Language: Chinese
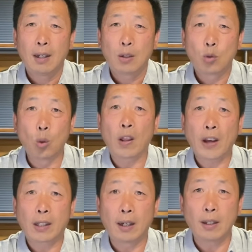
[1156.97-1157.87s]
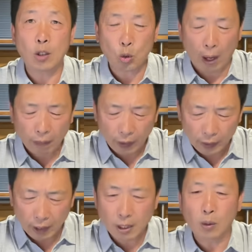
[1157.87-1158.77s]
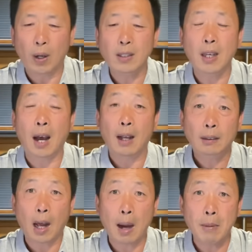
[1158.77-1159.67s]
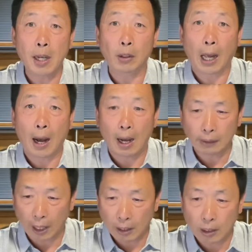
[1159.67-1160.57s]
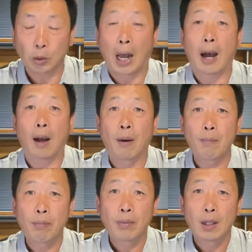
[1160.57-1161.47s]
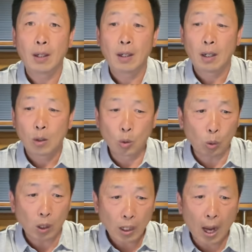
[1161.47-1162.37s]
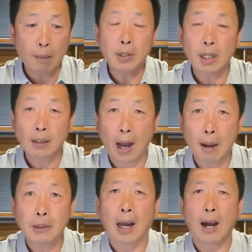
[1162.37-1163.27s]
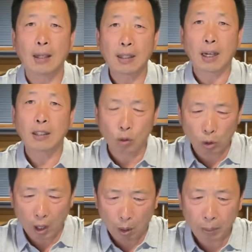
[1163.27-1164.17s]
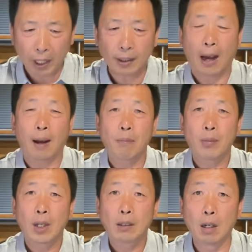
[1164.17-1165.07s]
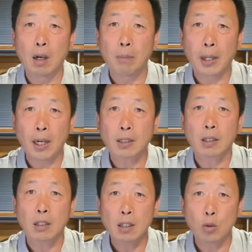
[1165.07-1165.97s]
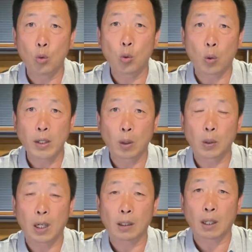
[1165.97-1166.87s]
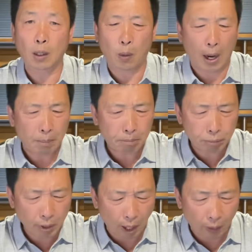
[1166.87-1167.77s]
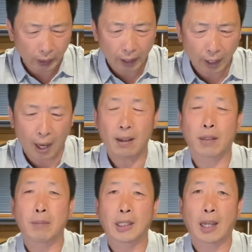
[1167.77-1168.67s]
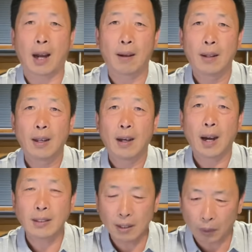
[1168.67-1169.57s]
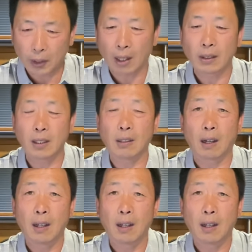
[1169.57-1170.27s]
如果在可以选择的情况下，他们要打，那你就打；如果看不见他们打，那你就最好别打。特别是如果有可能的话，不要给孩子们打，还是要等一等。